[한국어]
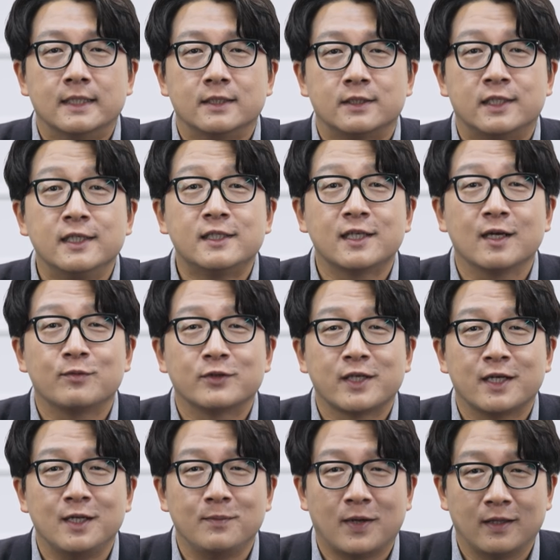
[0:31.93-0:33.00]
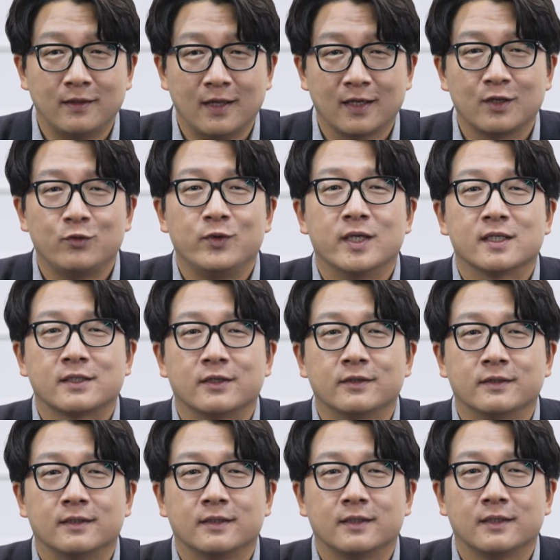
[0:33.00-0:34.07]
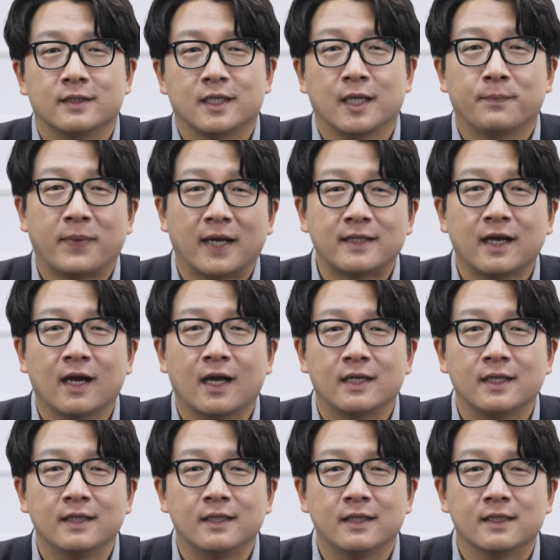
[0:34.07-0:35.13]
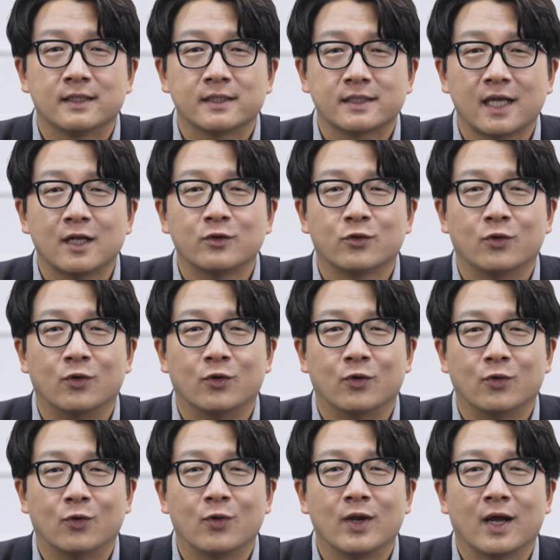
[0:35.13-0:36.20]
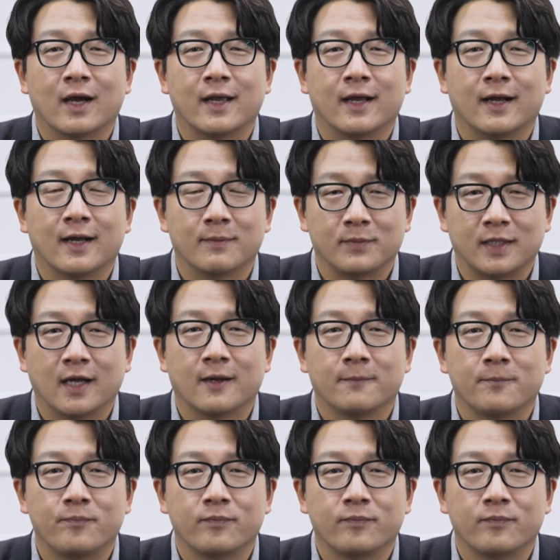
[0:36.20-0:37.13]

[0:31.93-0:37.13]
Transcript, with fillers: 진짜 부산을 만나기 위해선 이 바다가 아닌 산으로 올라가야 합니다.